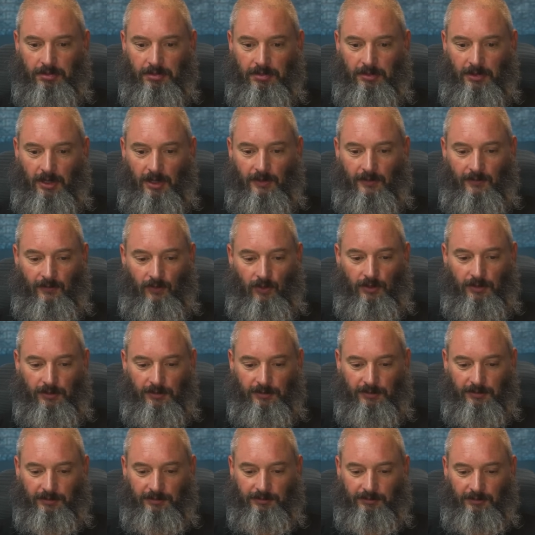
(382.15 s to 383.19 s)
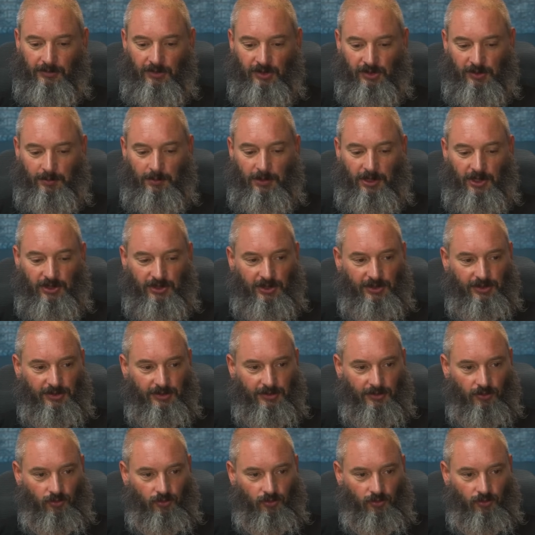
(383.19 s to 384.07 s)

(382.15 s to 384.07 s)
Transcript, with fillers: как его изобразить,